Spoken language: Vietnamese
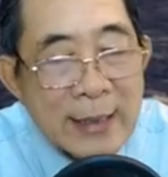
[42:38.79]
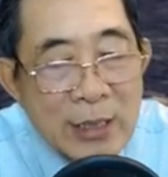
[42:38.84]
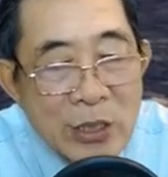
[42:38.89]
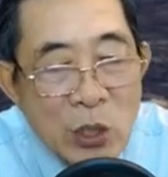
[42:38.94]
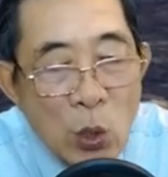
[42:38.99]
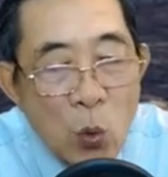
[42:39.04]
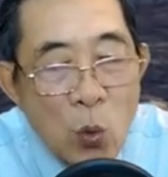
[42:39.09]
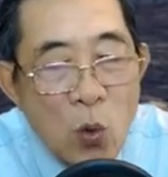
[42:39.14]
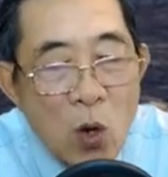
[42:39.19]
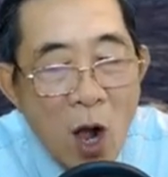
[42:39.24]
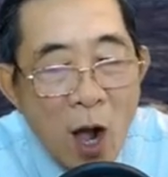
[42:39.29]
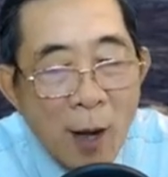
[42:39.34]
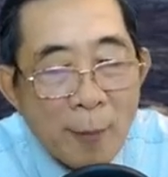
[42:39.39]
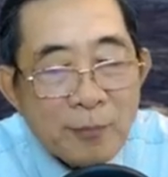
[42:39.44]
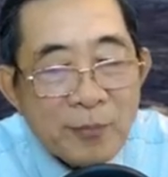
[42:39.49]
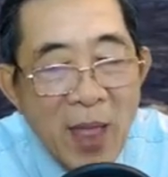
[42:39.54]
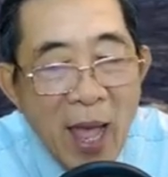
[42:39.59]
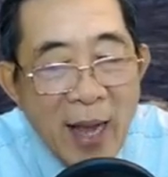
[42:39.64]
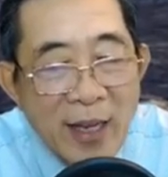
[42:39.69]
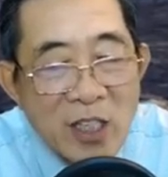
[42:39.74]
Chú có hợp
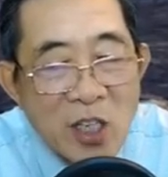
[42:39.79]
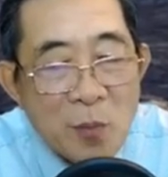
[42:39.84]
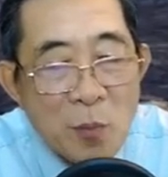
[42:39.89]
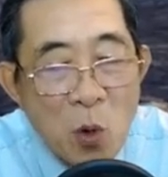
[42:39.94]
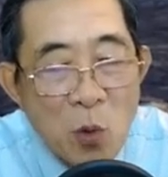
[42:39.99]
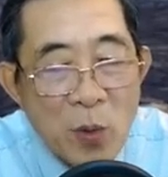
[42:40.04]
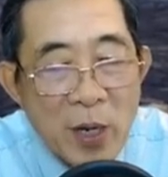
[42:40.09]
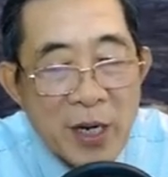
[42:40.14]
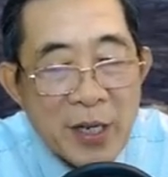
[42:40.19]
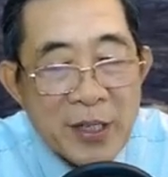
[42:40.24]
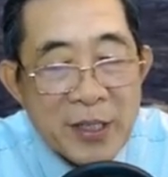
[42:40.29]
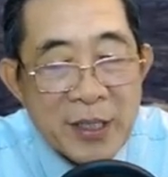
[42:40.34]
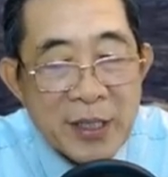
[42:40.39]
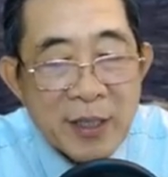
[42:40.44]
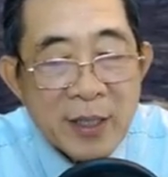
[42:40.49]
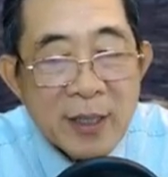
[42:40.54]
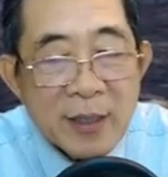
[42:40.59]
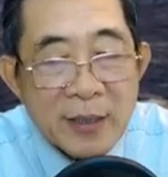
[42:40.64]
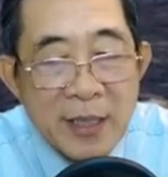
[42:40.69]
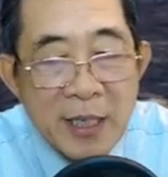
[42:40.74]
tác với một người
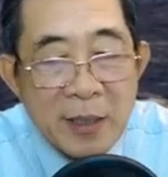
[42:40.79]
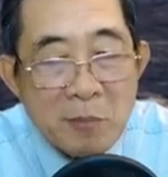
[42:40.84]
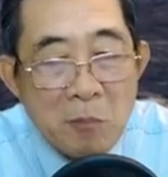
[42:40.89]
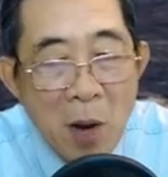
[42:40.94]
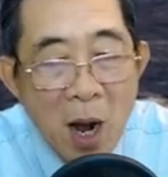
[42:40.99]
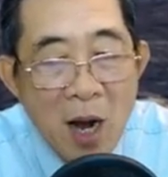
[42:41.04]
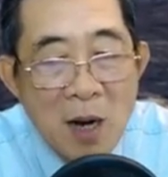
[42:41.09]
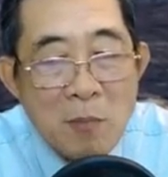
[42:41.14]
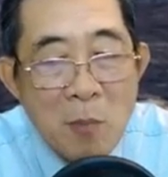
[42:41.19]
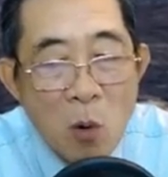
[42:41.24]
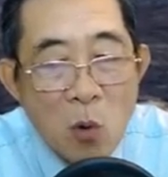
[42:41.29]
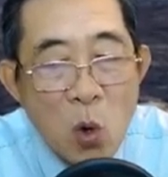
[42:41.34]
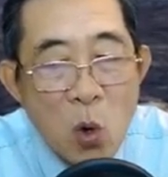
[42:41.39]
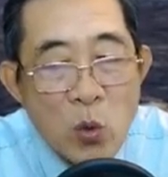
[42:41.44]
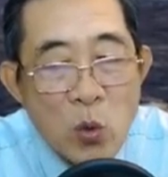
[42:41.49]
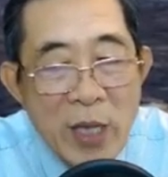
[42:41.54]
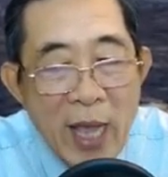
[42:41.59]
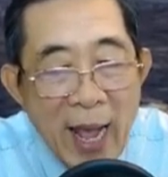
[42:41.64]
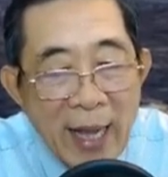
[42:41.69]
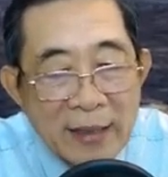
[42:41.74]
định mở một khu
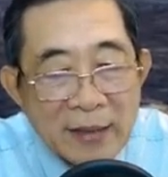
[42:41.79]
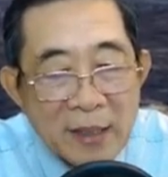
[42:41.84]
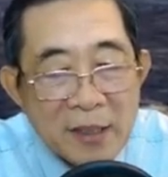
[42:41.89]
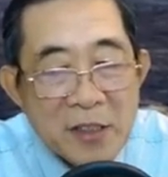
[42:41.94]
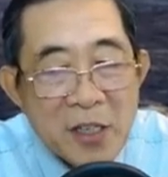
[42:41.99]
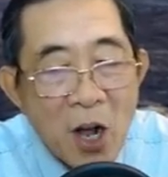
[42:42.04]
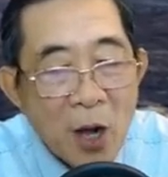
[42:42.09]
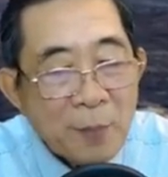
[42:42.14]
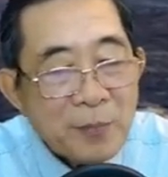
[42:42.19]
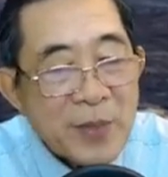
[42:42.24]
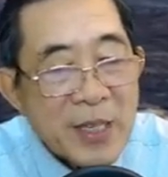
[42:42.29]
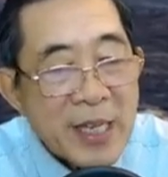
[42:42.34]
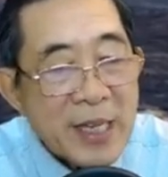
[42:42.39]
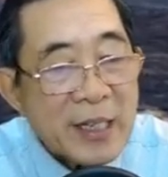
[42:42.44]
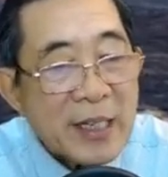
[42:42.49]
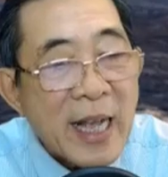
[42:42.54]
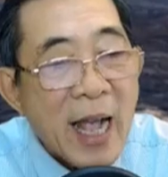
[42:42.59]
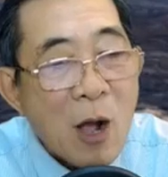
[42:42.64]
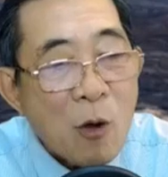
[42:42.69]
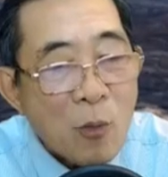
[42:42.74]
nhà tứ hợp viện
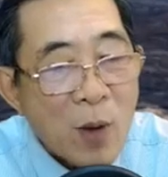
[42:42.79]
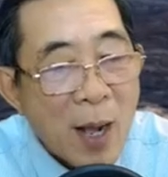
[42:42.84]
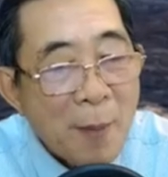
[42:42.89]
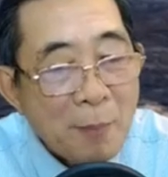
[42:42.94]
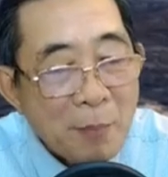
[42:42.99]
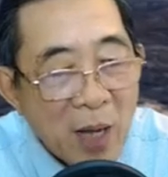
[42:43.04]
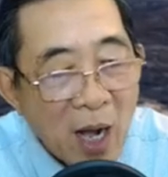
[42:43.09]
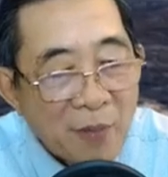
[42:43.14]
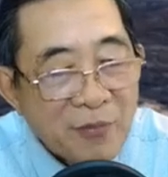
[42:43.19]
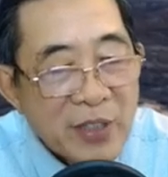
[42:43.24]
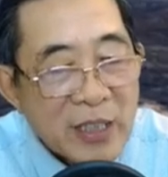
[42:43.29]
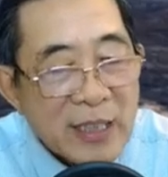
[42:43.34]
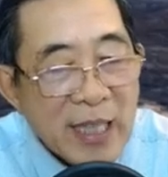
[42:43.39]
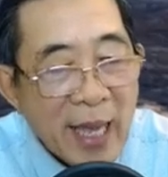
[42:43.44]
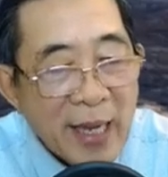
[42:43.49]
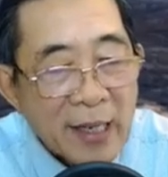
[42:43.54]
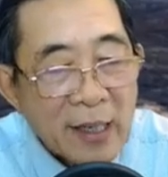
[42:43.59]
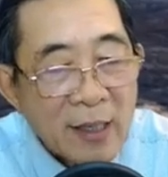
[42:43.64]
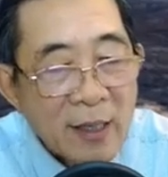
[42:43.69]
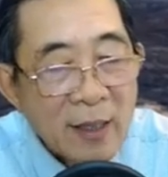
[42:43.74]
cao cấp ở phía
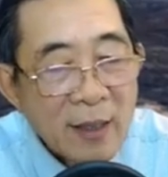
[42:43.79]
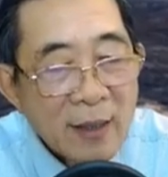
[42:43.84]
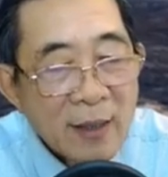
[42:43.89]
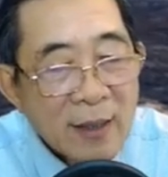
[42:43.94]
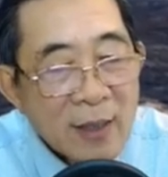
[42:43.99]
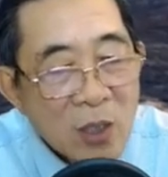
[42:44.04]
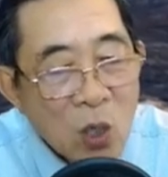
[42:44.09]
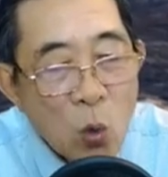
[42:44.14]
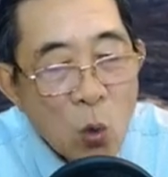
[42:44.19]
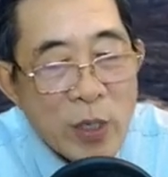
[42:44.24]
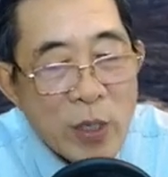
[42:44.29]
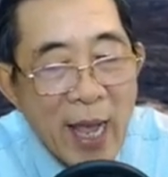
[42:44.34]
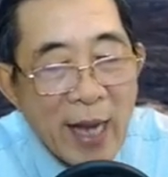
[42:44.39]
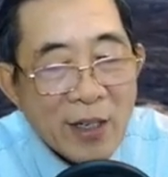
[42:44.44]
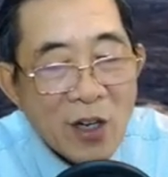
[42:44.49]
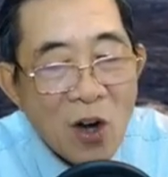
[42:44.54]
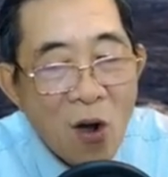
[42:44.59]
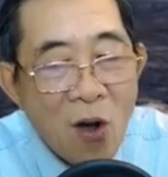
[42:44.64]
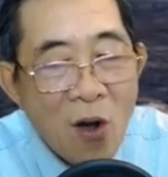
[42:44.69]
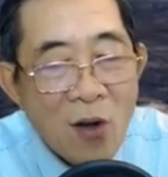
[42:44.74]
Tây. Khu nhà
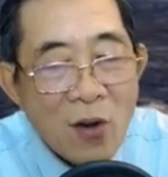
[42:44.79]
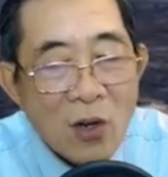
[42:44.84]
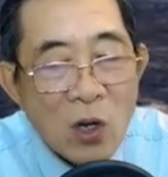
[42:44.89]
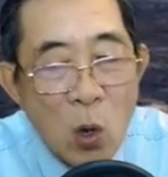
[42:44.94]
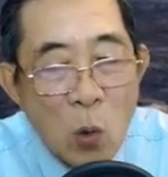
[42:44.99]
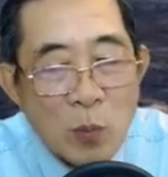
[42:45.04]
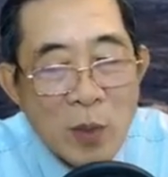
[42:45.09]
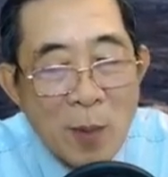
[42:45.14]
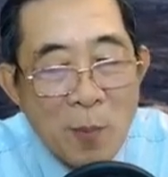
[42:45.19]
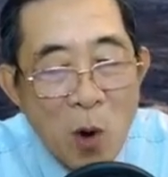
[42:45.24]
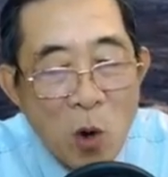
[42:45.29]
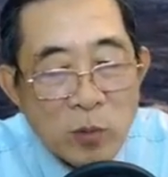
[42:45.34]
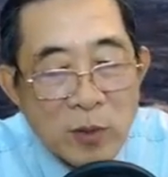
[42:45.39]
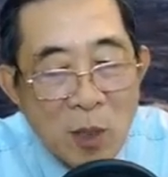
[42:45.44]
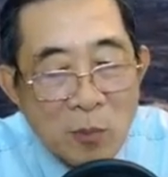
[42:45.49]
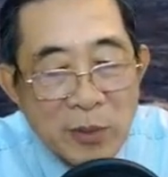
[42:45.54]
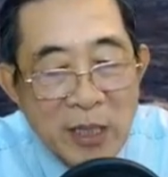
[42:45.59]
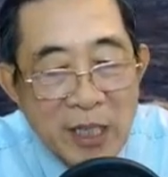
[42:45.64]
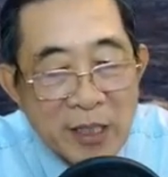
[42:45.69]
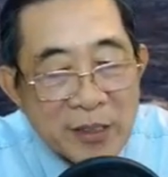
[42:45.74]
đó cũng là một
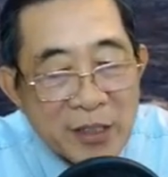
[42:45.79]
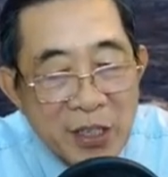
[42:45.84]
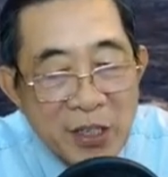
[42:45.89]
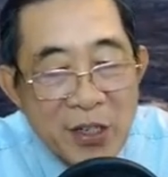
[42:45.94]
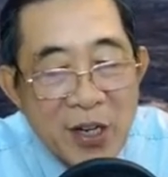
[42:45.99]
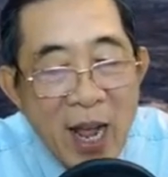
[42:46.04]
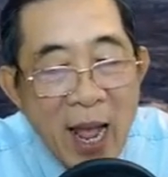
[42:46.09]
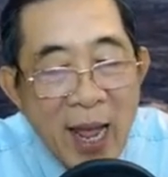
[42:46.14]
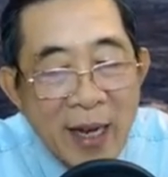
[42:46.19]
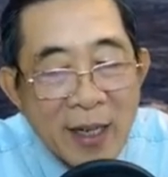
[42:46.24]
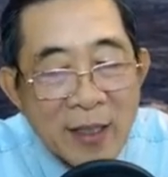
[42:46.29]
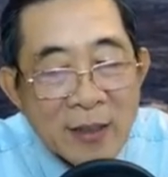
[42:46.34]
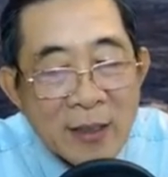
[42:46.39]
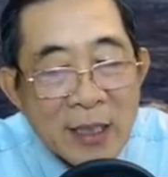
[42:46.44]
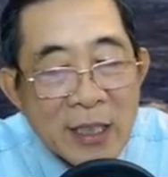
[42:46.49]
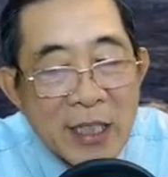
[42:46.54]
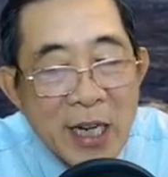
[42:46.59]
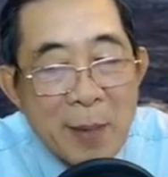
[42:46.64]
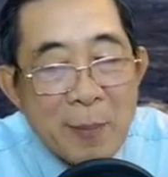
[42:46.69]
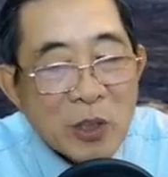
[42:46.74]
trong những dự án
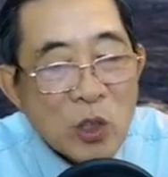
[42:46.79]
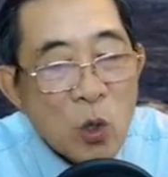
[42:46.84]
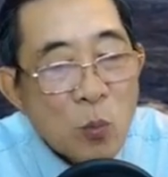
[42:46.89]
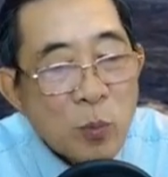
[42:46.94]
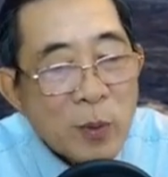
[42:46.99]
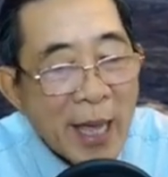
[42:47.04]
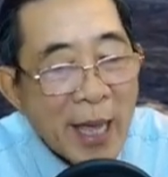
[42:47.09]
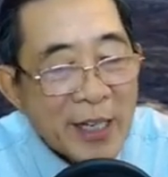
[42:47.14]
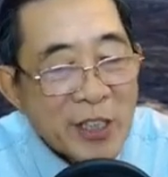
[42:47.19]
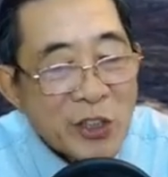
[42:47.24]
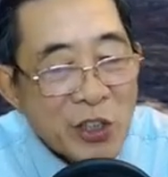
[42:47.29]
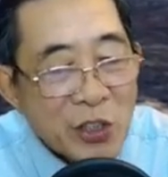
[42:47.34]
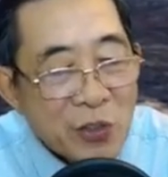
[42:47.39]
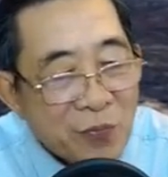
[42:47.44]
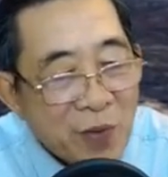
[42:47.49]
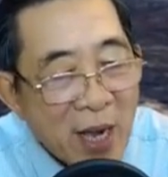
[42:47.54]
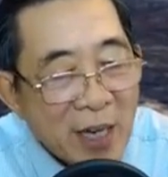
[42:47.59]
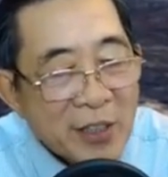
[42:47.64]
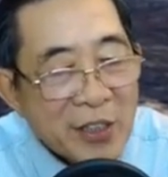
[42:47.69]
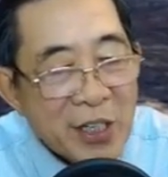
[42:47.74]
để mà thúc đẩy sự
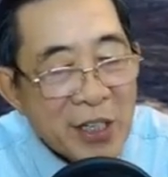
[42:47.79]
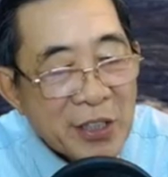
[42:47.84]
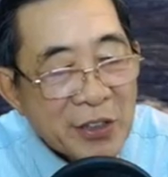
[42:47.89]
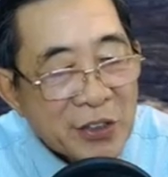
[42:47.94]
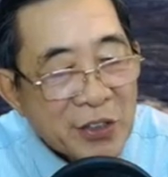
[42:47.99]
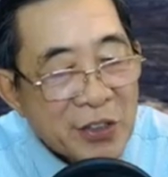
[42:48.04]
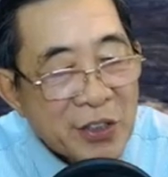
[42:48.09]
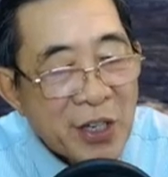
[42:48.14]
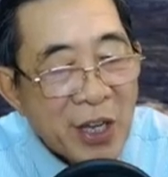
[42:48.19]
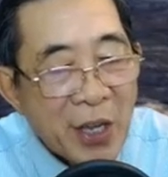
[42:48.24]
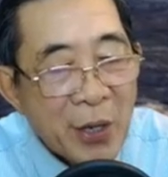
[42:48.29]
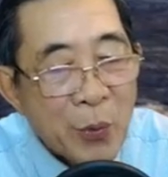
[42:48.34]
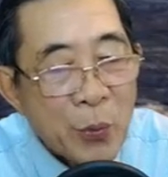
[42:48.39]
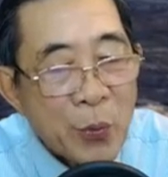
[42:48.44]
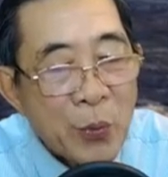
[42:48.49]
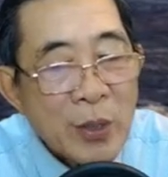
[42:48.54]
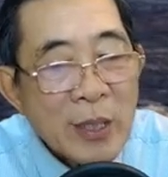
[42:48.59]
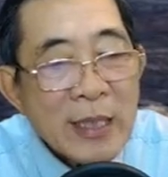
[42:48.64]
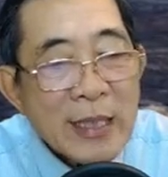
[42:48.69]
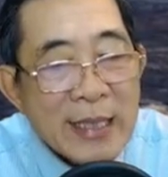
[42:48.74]
phát triển thương hiệu
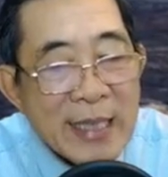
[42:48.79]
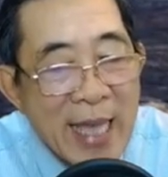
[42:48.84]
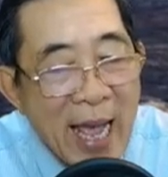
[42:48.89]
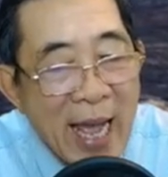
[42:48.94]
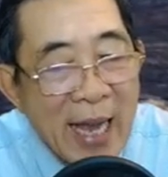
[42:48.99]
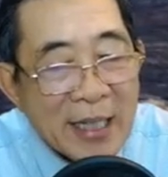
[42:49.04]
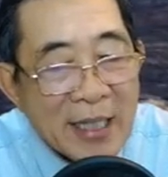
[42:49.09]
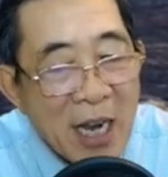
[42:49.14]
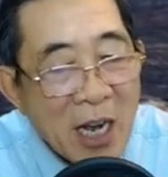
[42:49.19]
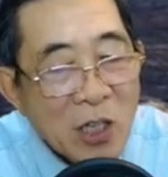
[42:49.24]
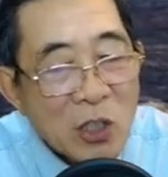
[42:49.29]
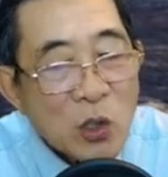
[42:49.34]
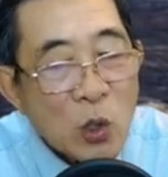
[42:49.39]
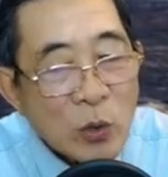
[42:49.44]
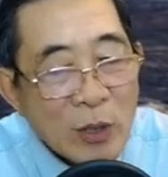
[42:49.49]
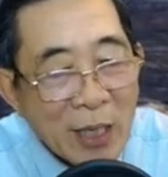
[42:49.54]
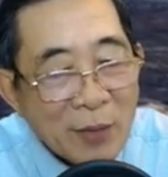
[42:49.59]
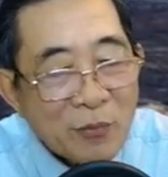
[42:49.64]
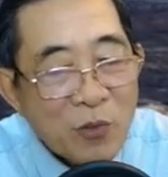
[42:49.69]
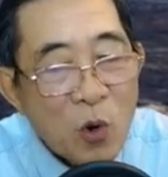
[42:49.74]
nhà đất cho
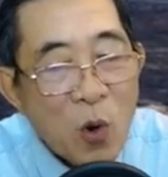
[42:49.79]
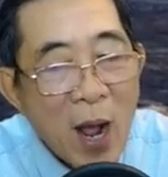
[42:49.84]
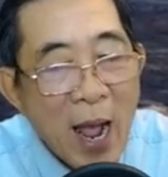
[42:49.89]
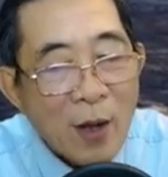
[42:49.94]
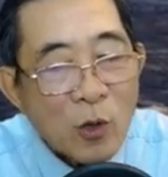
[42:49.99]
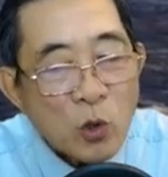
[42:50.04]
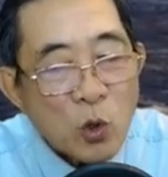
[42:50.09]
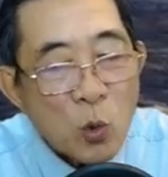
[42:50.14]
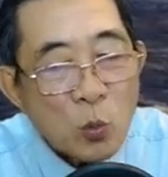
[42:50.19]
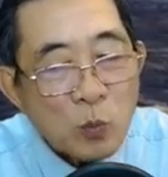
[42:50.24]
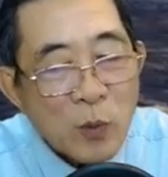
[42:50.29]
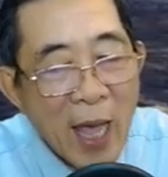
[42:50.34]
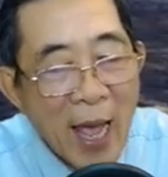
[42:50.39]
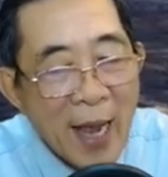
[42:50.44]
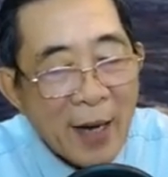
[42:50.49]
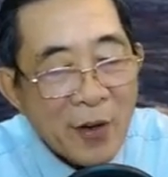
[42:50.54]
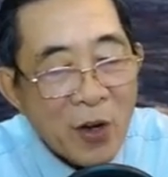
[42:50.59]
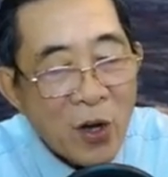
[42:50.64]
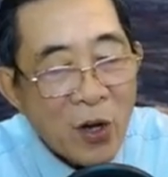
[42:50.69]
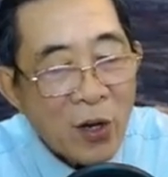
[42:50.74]
thành phố A của chúng ta
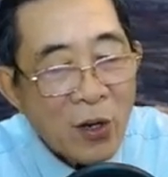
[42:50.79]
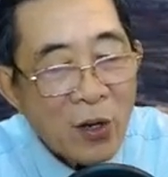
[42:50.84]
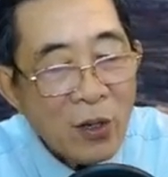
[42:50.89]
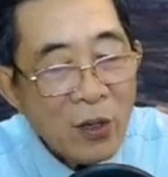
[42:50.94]
đó.